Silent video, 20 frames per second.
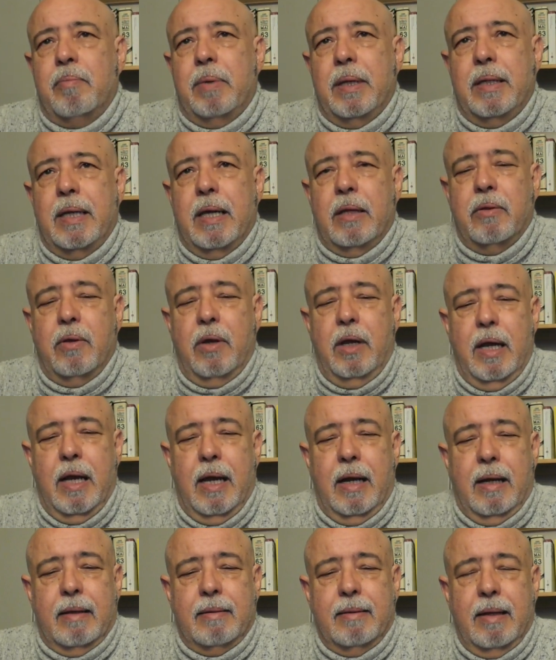pidiéndole
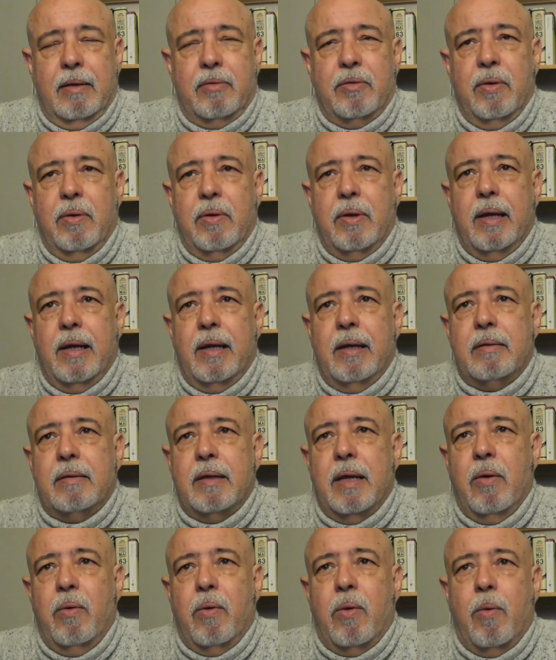a las
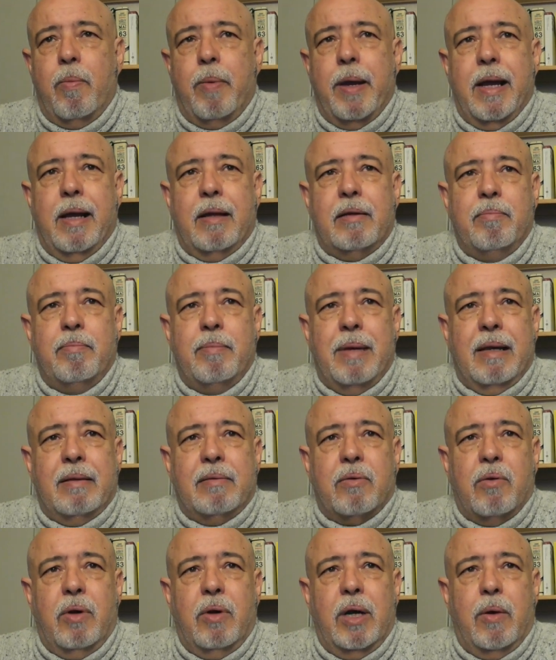naciones europeas
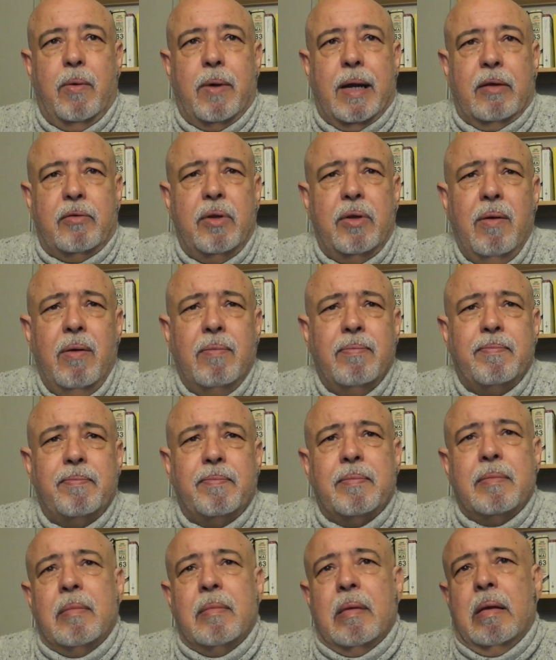más
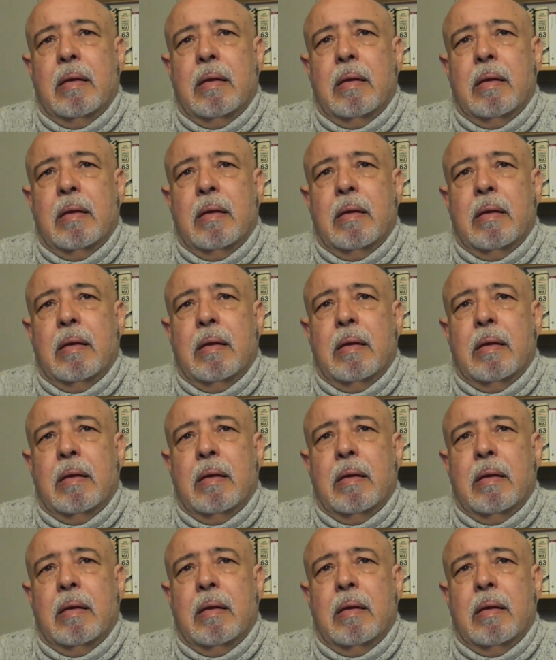colaboración.